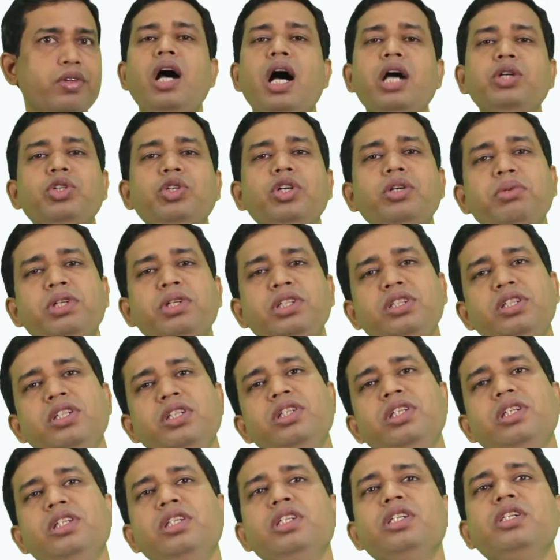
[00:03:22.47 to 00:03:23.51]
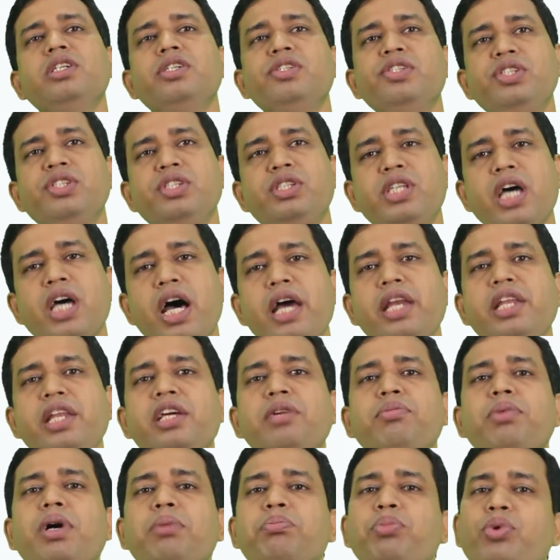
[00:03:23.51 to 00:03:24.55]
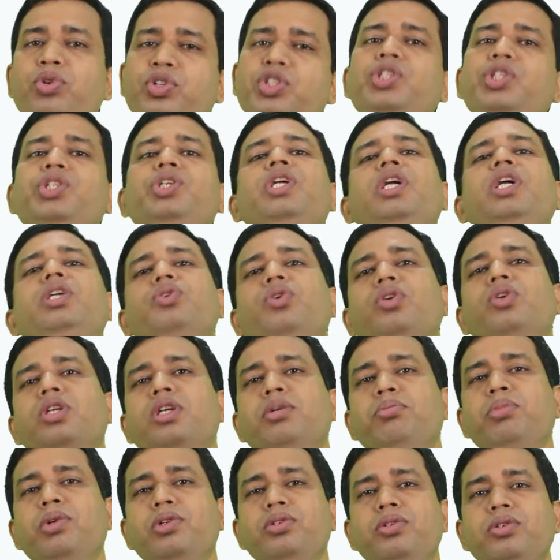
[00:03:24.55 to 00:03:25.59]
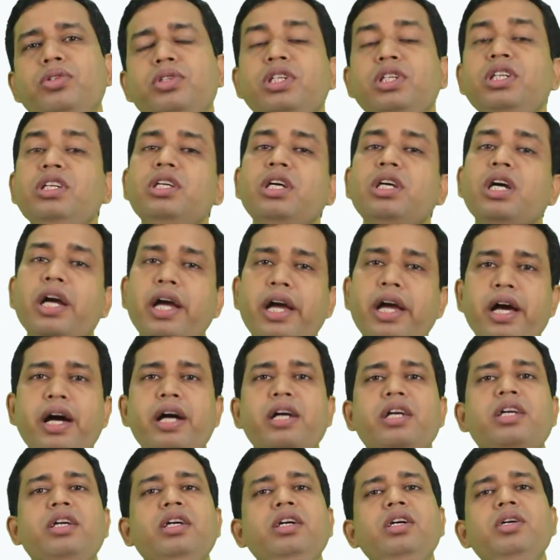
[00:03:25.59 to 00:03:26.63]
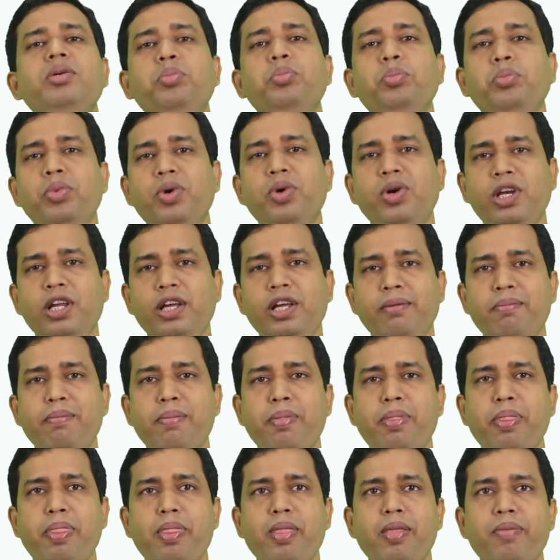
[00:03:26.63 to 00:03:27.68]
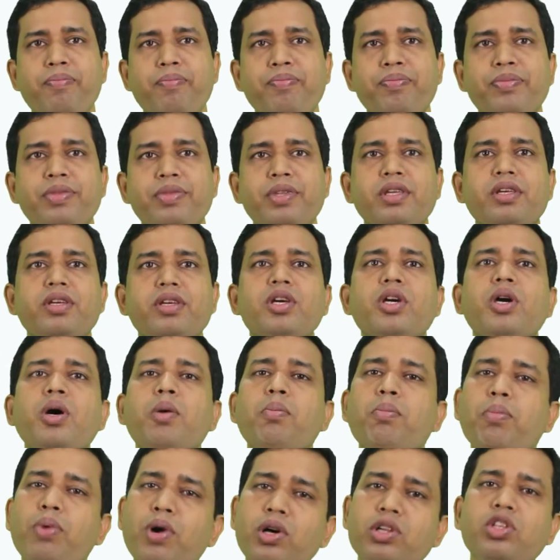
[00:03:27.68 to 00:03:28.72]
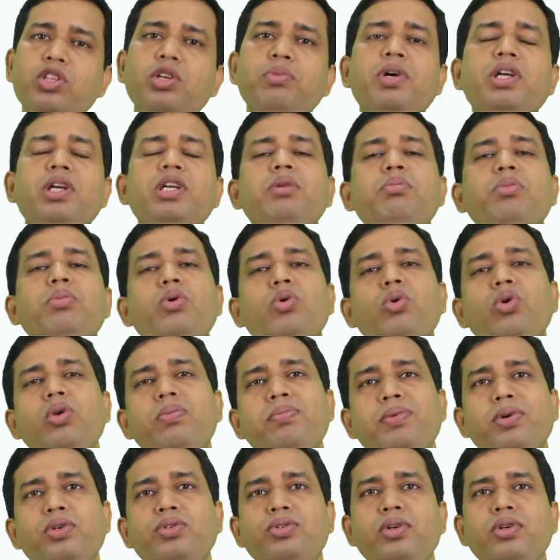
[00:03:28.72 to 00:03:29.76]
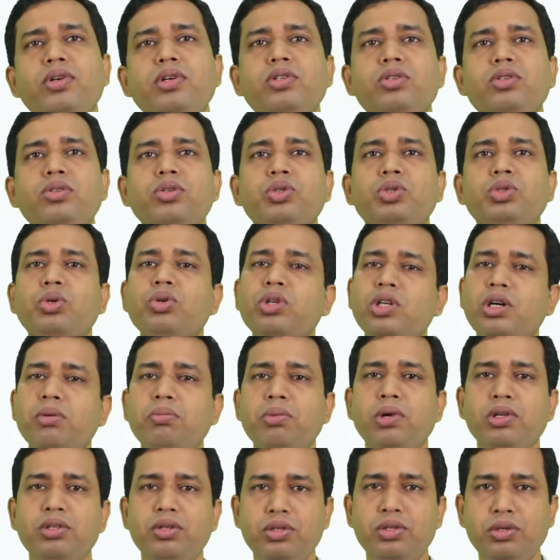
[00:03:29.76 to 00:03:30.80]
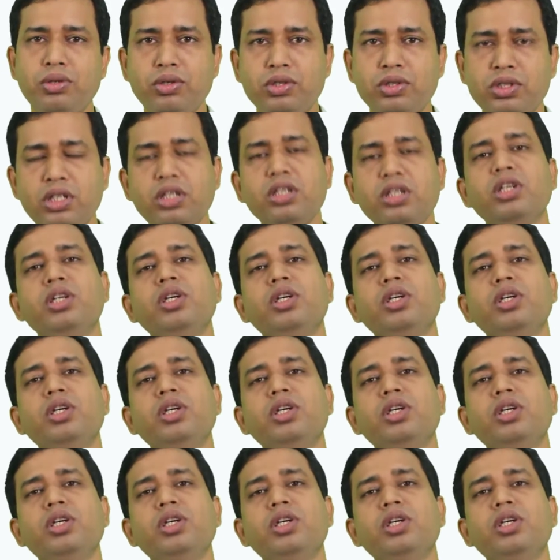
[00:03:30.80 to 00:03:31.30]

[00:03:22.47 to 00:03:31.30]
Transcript: আসলে এবার জেনে নিই স্থানিক বা পজিশনাল সংখ্যা পদ্ধতি কাকে বলে বর্তমানে বহুল প্রচলিত সংখ্যা পদ্ধতি হচ্ছে